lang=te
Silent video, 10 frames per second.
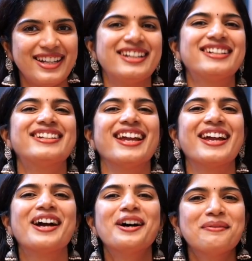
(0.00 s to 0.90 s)
ఇట్టే
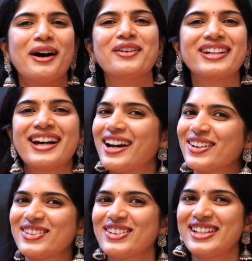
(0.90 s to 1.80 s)
మౌనిక
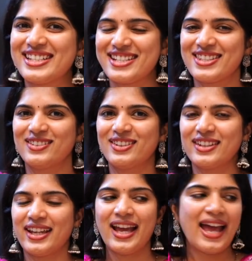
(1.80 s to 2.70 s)
నాకు కొట్టిచ్చేస్తూ ఉంటుంది